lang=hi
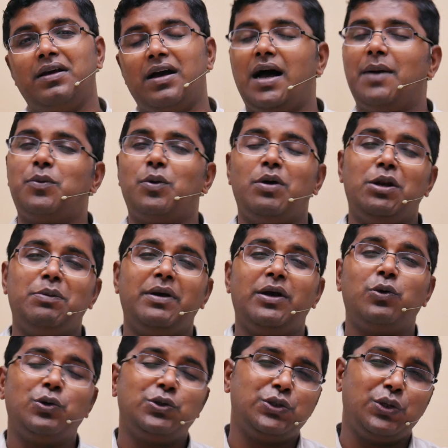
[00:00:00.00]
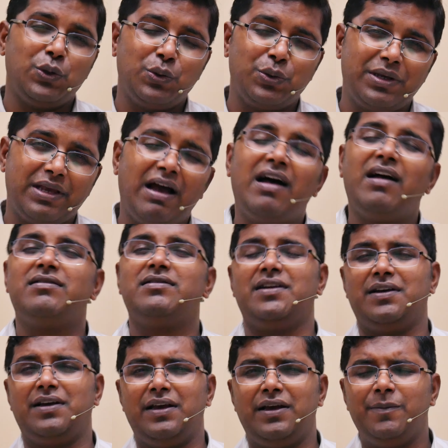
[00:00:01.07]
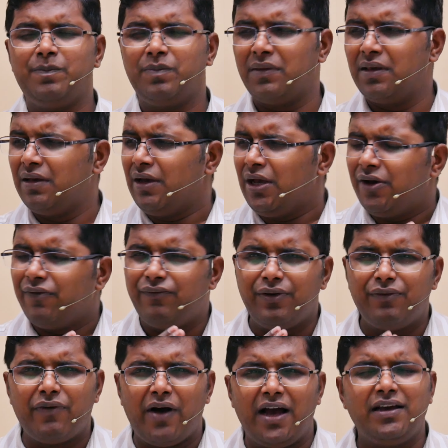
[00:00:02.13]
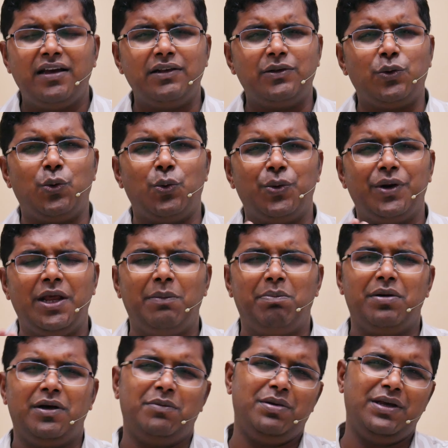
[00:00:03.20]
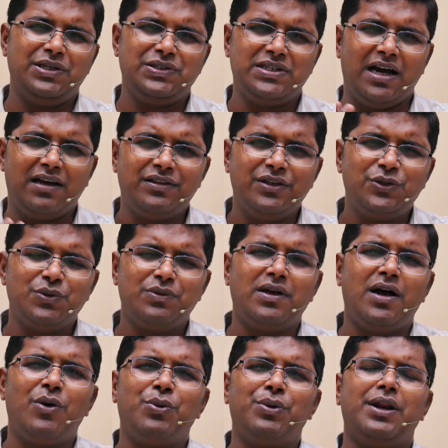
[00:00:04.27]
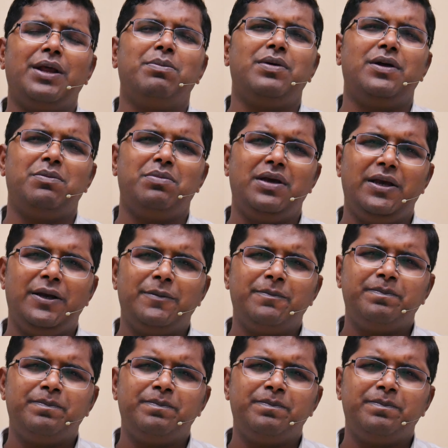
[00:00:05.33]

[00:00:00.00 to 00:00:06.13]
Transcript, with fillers: आपको मालूम है कुछ लोग यहाँ तक कि विवाहित होने पर भी शादीशुदा होने पर भी